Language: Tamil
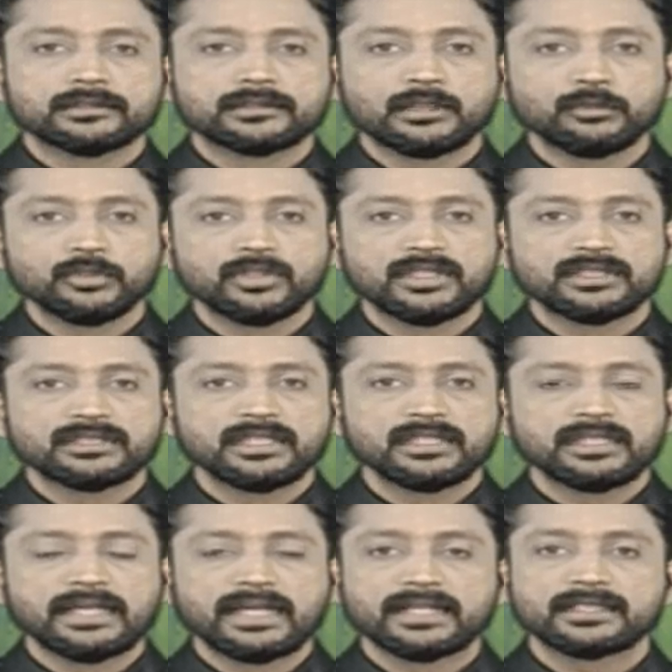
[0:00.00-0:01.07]
சமூகத்தின்
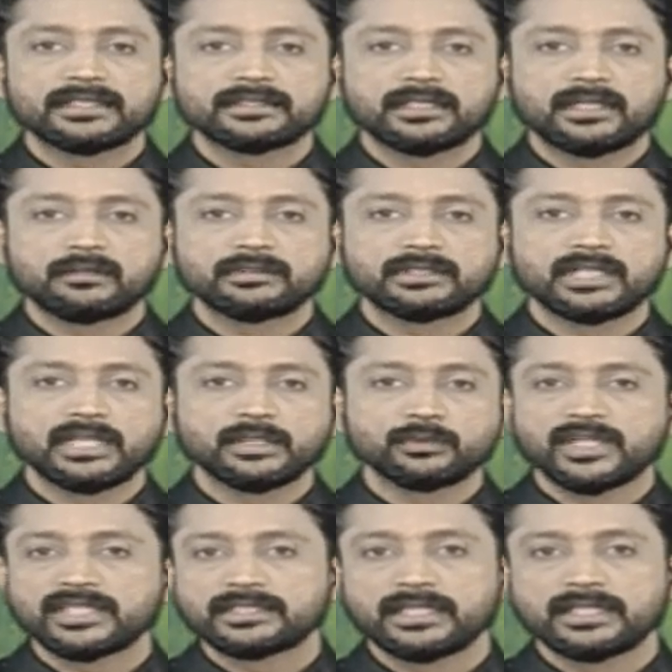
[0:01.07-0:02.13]
ஏற்றத்தாழ்வுகளை
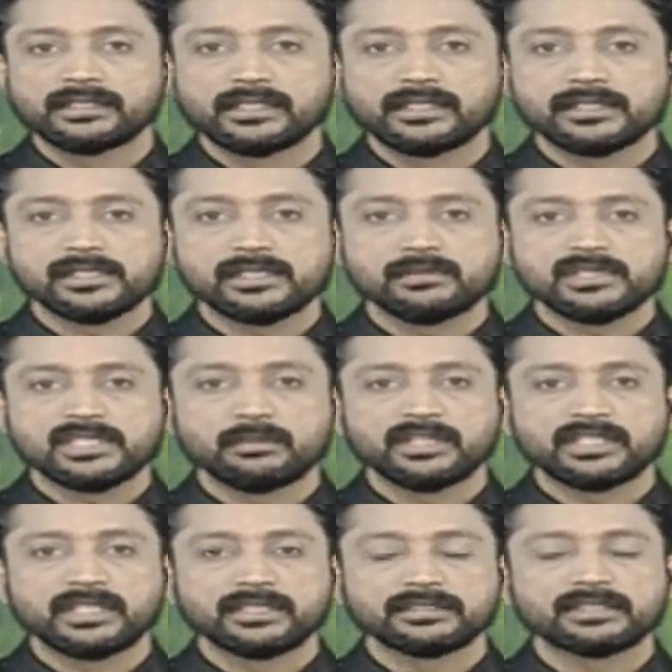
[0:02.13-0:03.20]
உடைத்தெறிந்த கிறிஸ்தவ
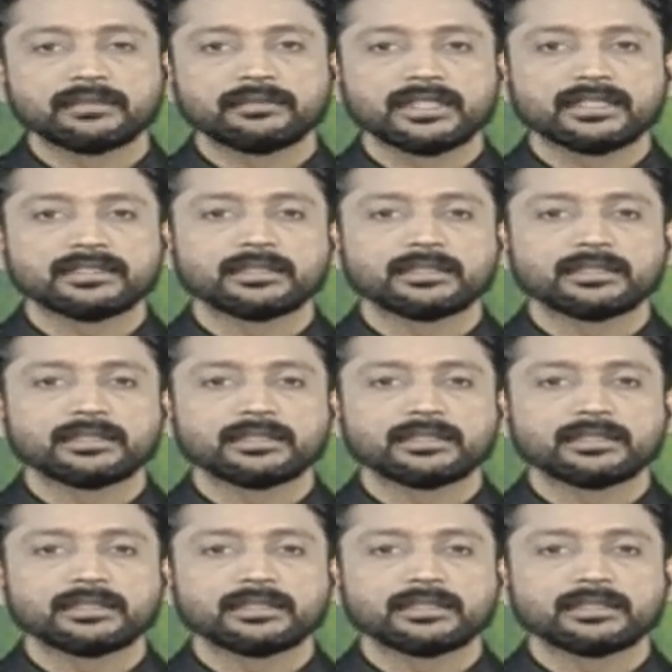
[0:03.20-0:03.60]
சபைகளின் சேவைக்கு